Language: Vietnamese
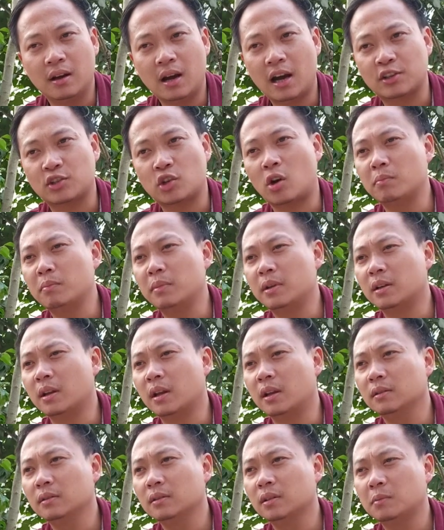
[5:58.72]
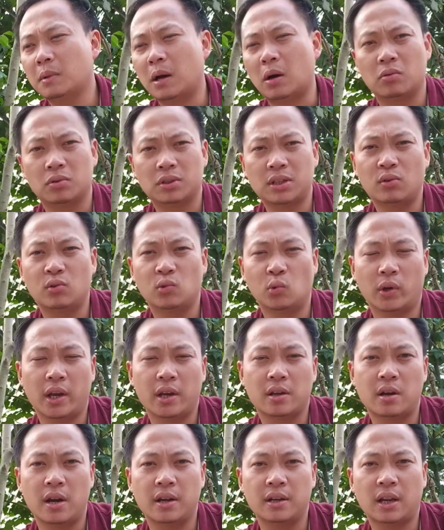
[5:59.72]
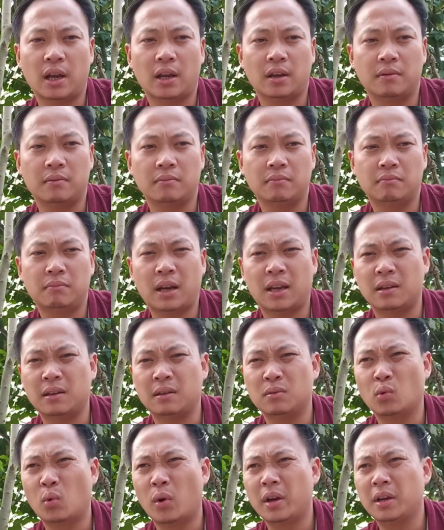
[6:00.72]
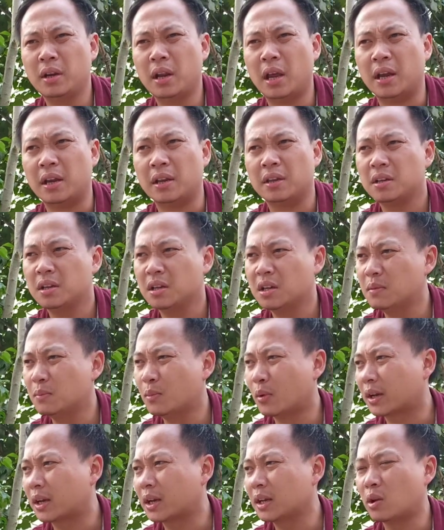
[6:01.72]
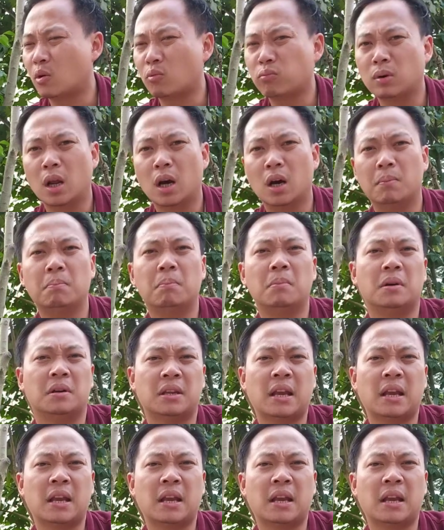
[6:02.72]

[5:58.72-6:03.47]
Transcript: hàng xóm mình đến nó bảo sao nuôi cái cây này mày nuôi để như một cái đống nơm